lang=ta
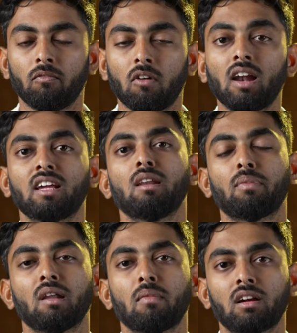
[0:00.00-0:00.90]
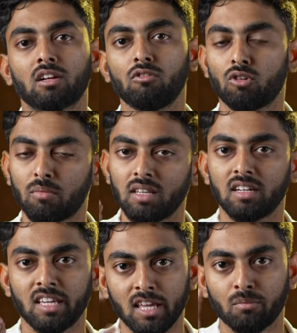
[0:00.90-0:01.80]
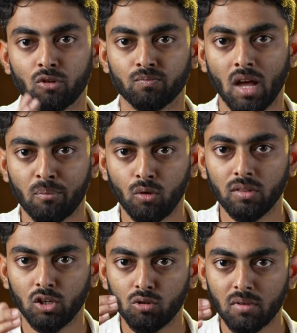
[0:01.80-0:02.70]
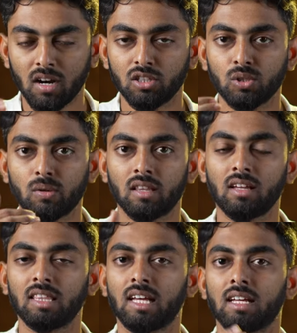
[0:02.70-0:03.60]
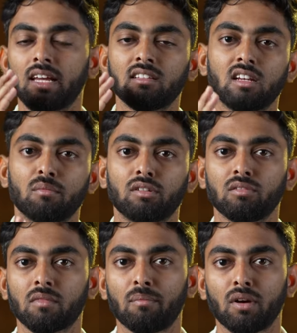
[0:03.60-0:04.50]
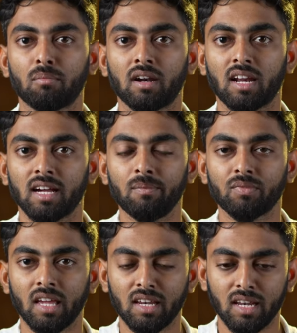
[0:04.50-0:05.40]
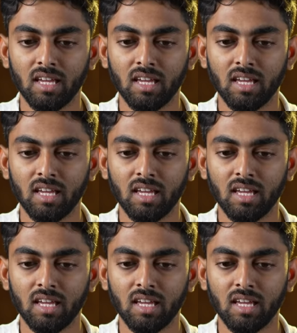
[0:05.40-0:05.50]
வாழ்க்கையில் பல மாற்றங்கள் ஒரு மனிதனுக்கு ஏற்படும் அப்போது இந்த நியூமராலஜி கூட தான் இந்த ஏஞ்சல் நம்பர்ஸையும் கம்பேர் பண்ணுறாங்க என்னென்னா